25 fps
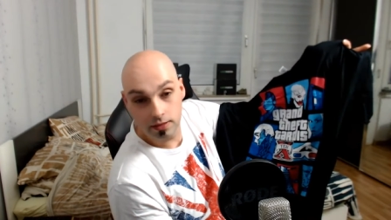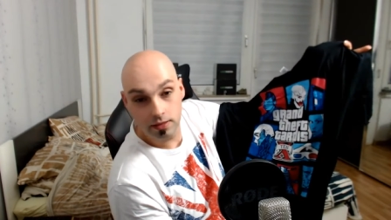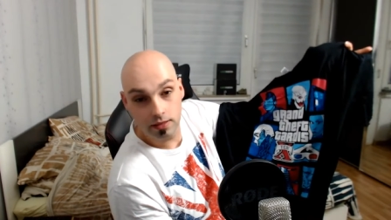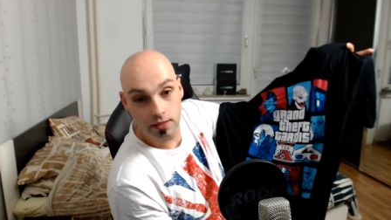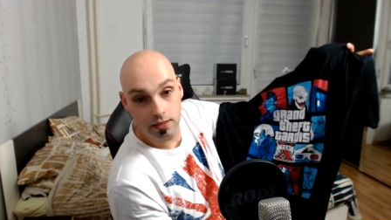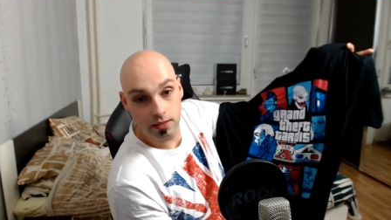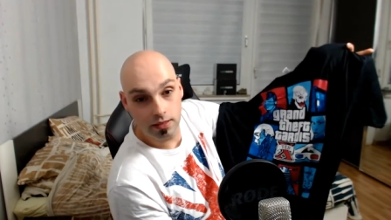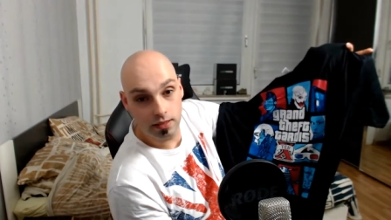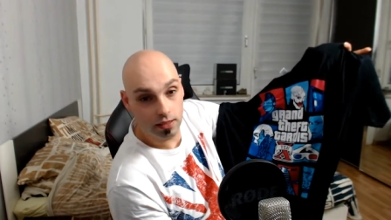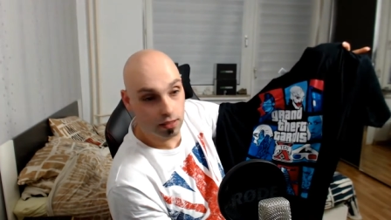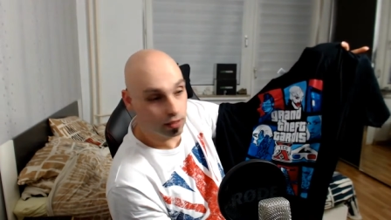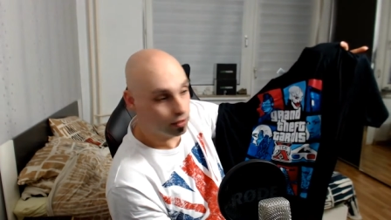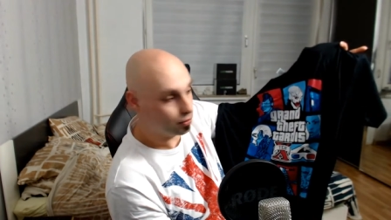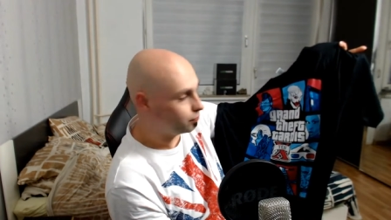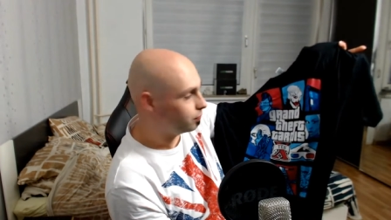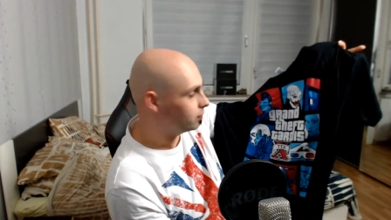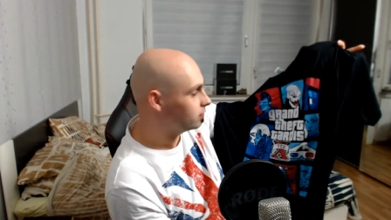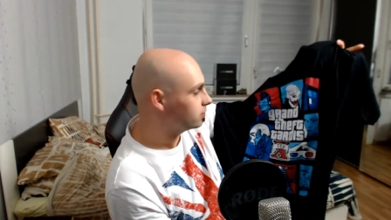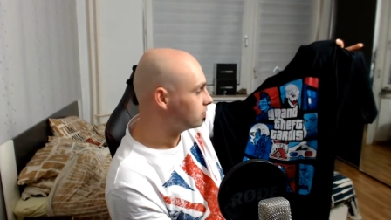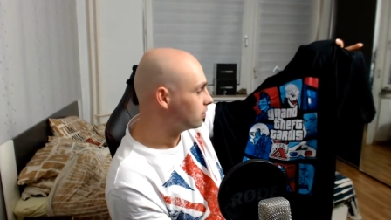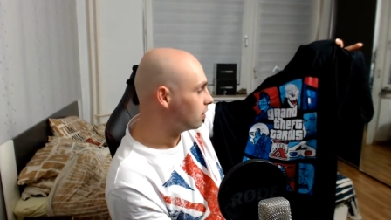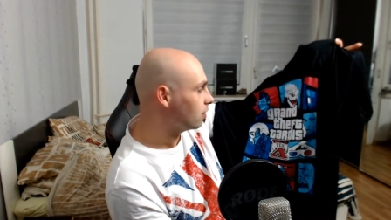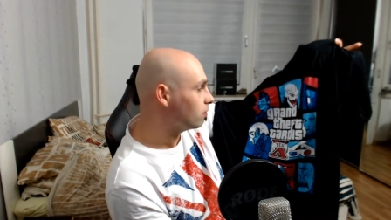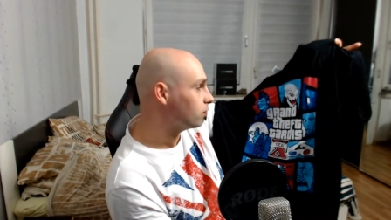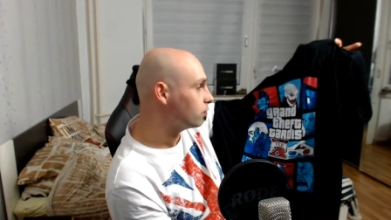Ich finde es
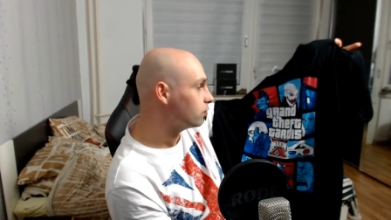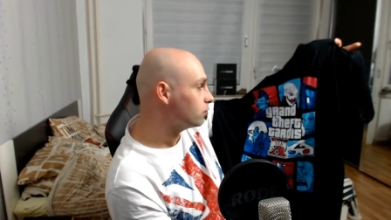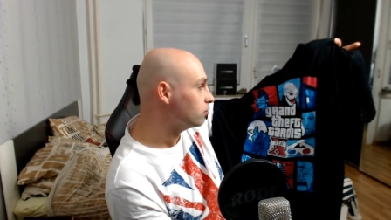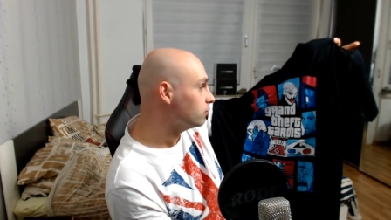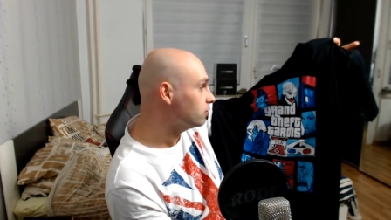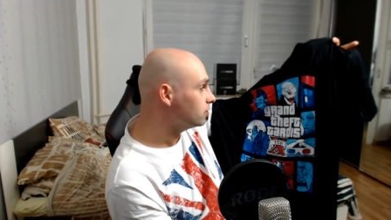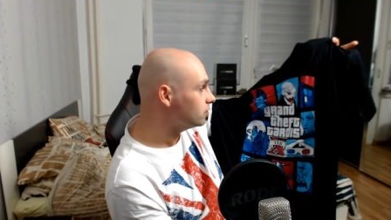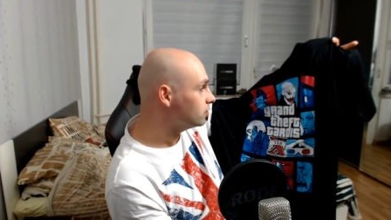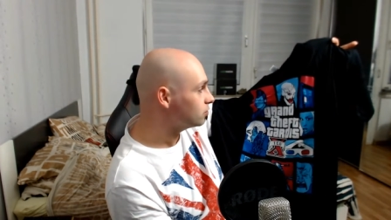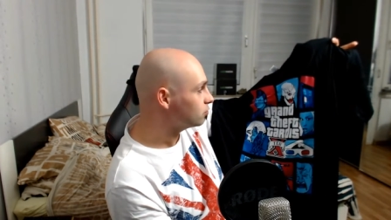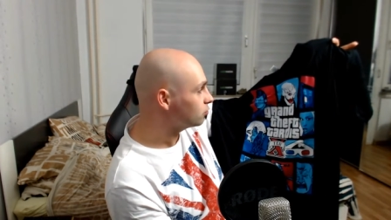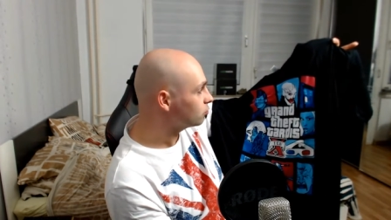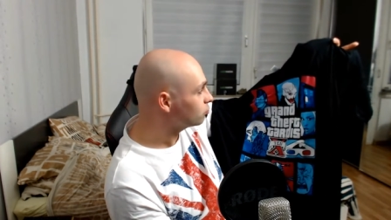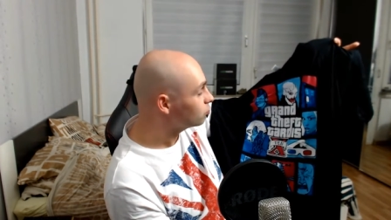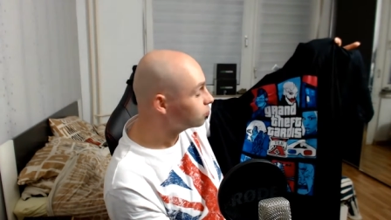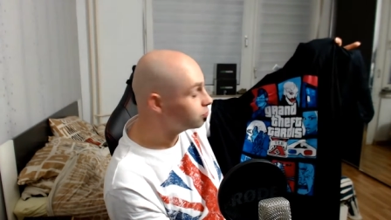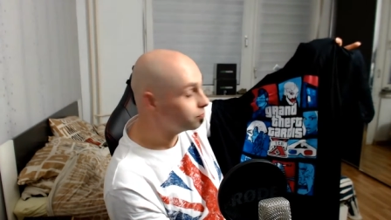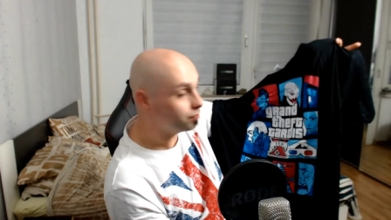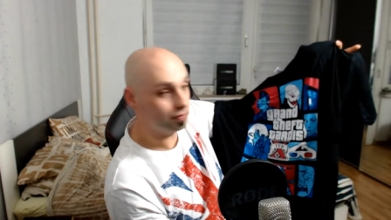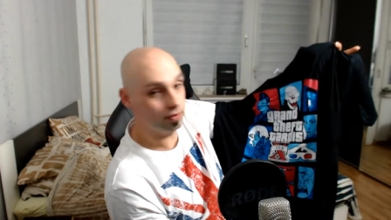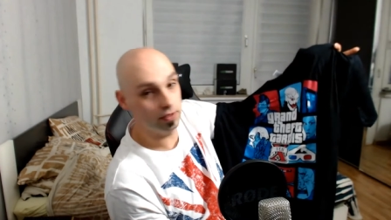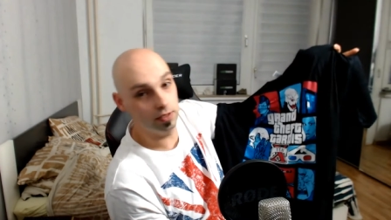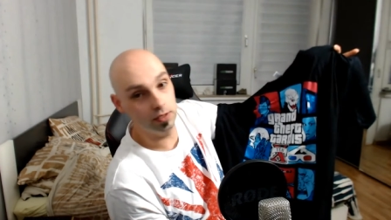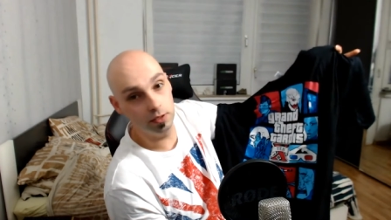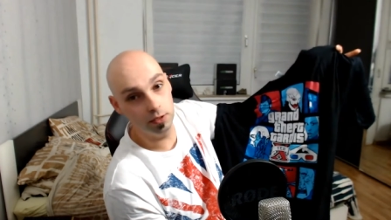einfach nur nicht so gut
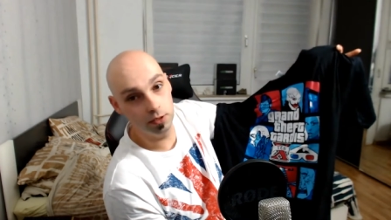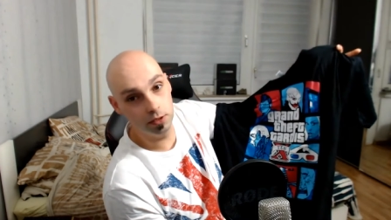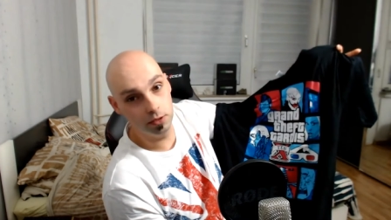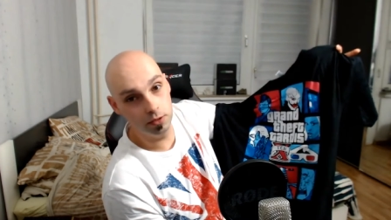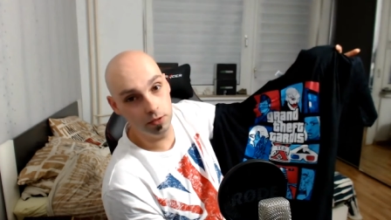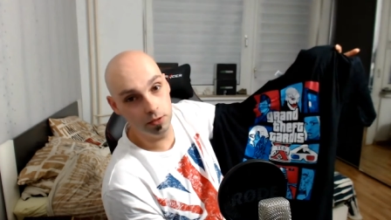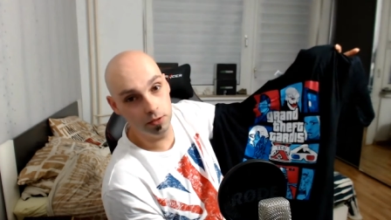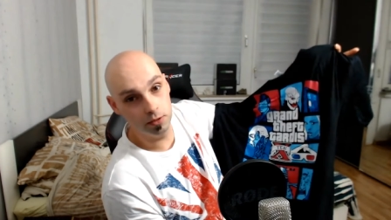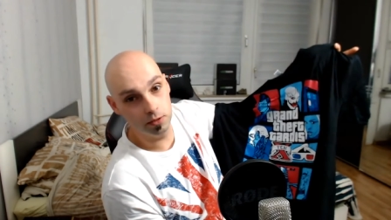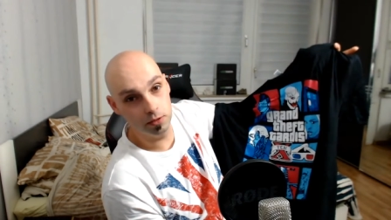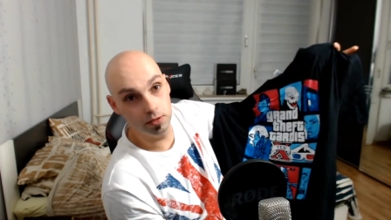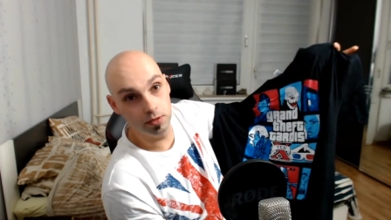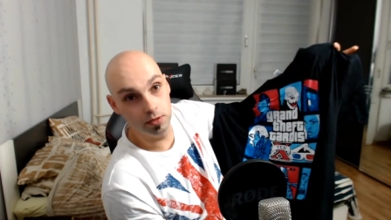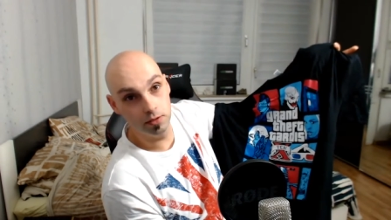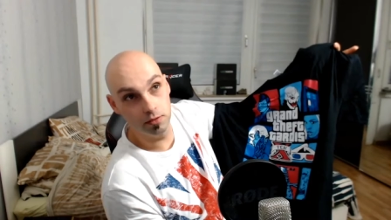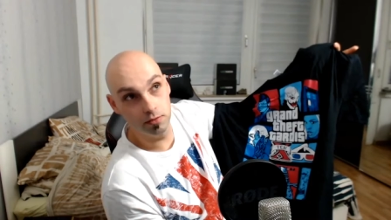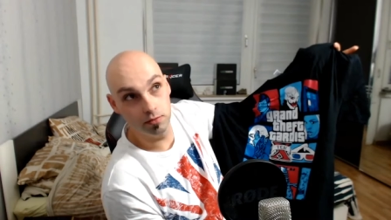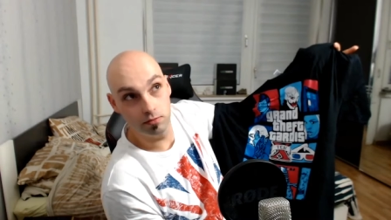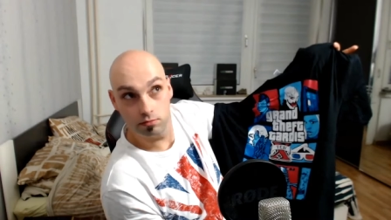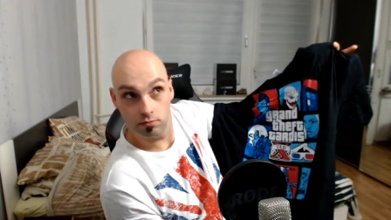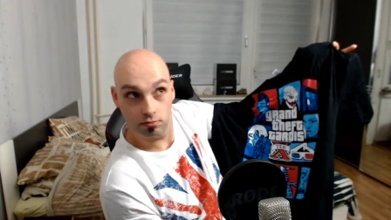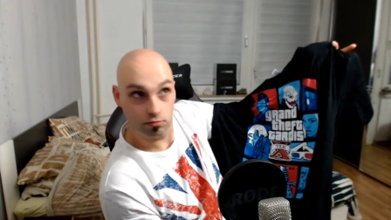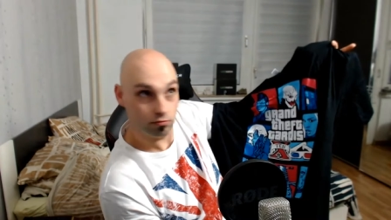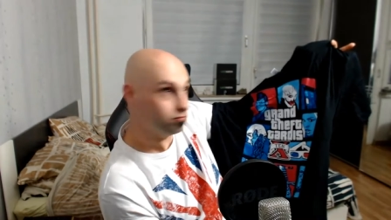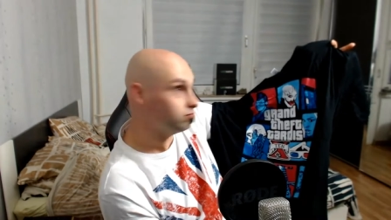wie
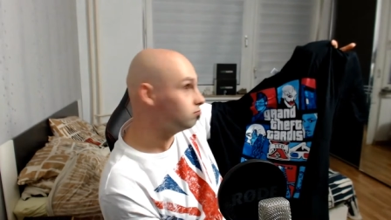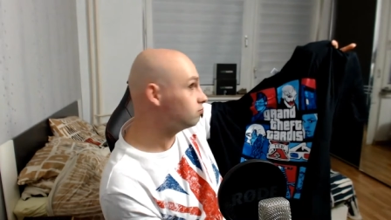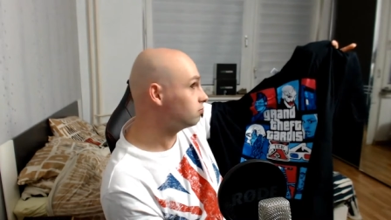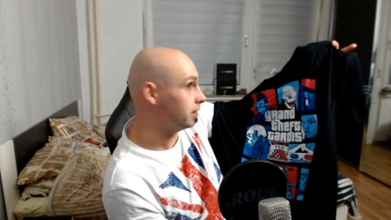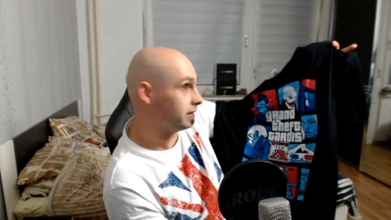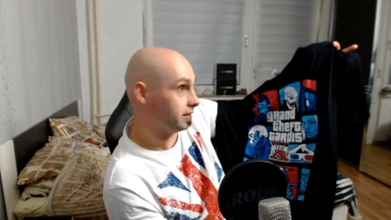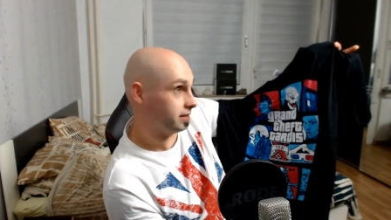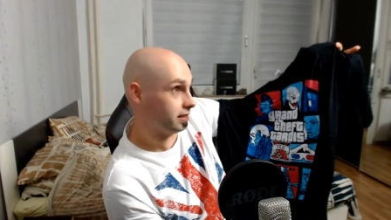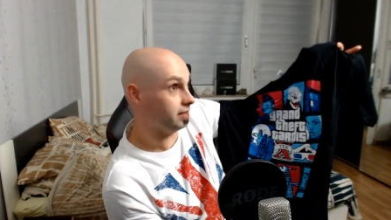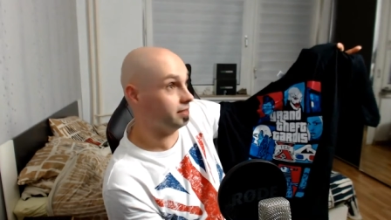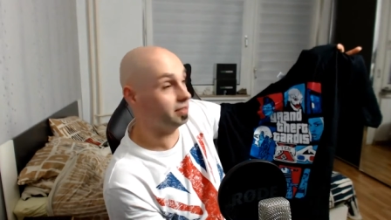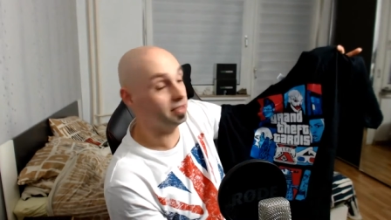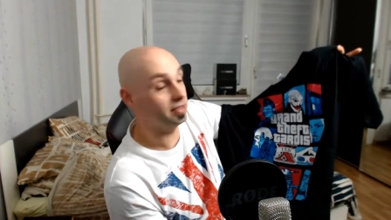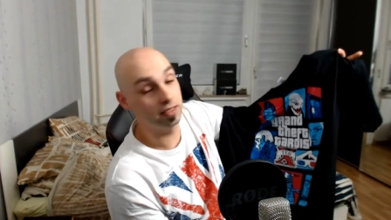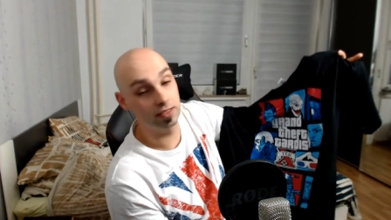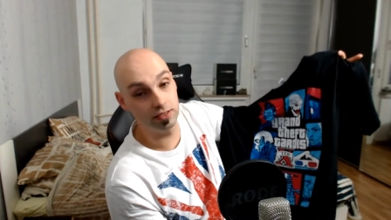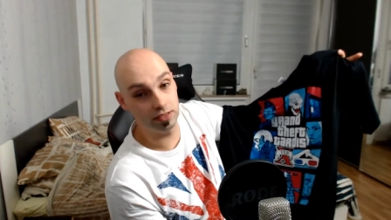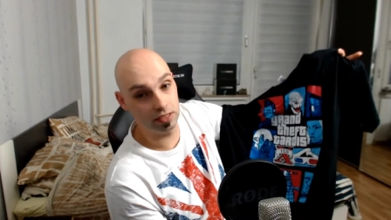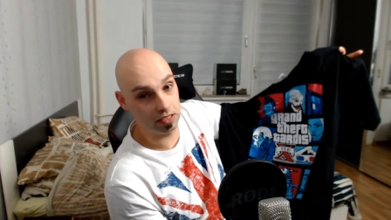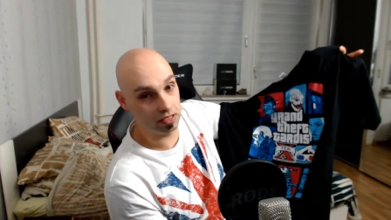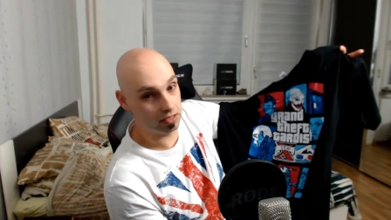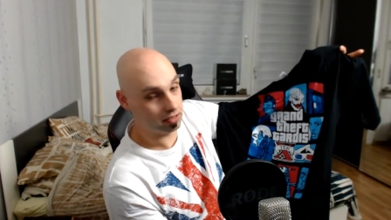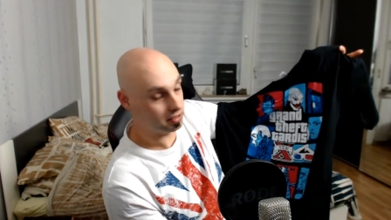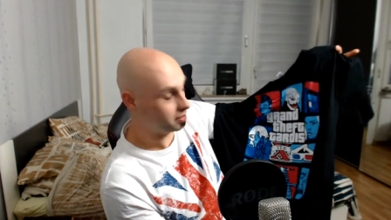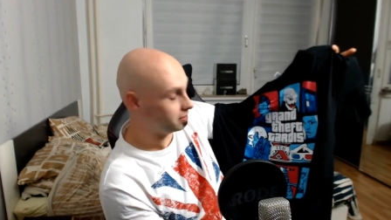manch andere
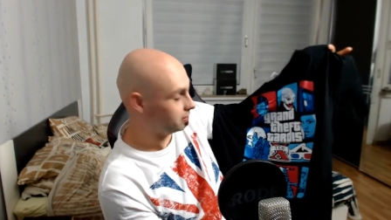Serie.